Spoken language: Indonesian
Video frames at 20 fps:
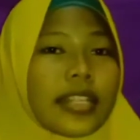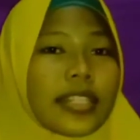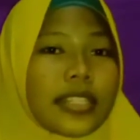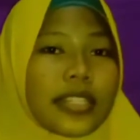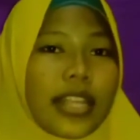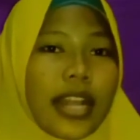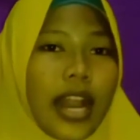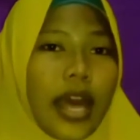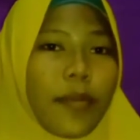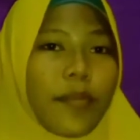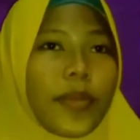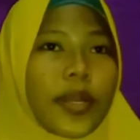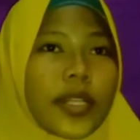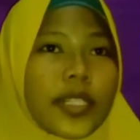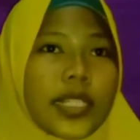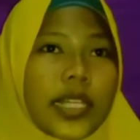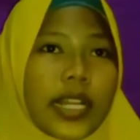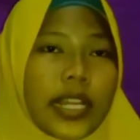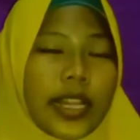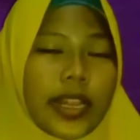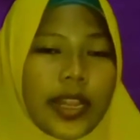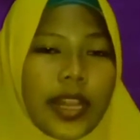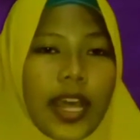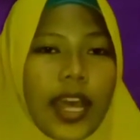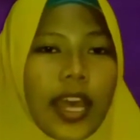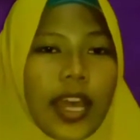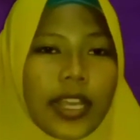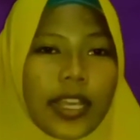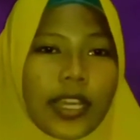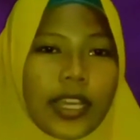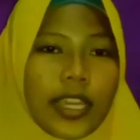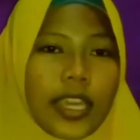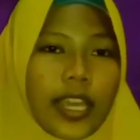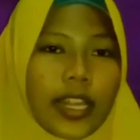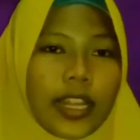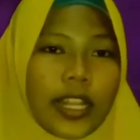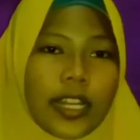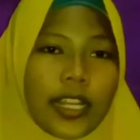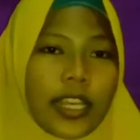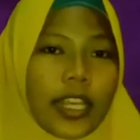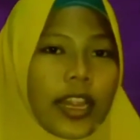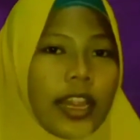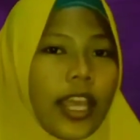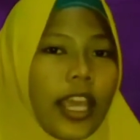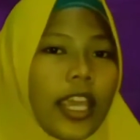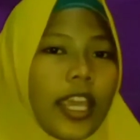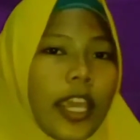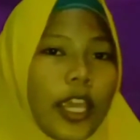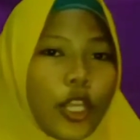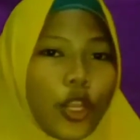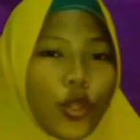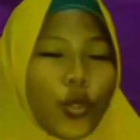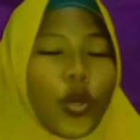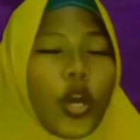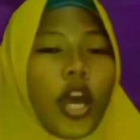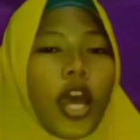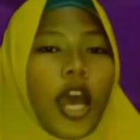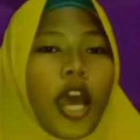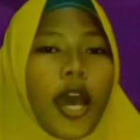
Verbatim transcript: Setelah bercerita, kegiatan kita yaitu